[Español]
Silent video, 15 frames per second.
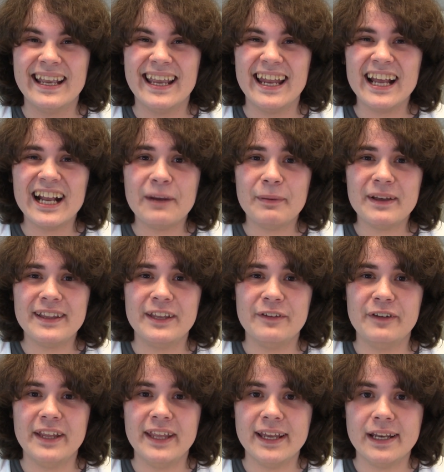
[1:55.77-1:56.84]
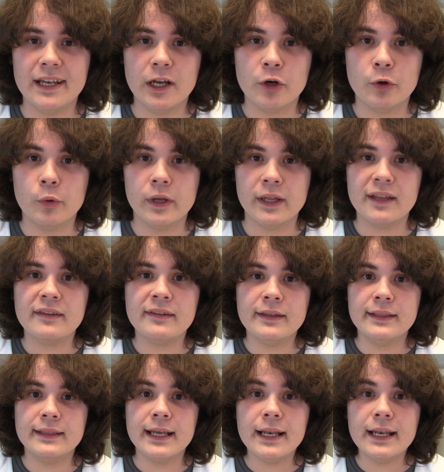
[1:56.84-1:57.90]
que era capaz de brillar en la oscuridad
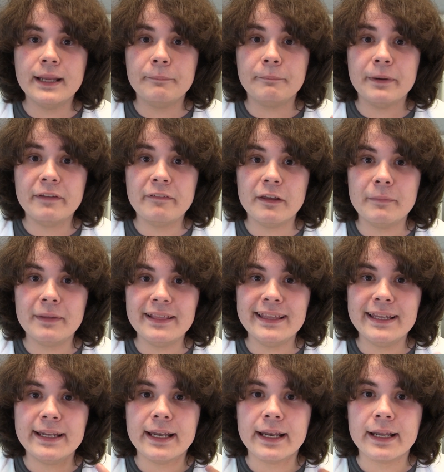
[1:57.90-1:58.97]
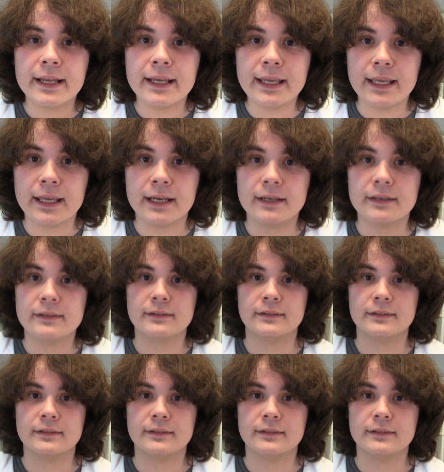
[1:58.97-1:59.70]
sin darle previamente energía.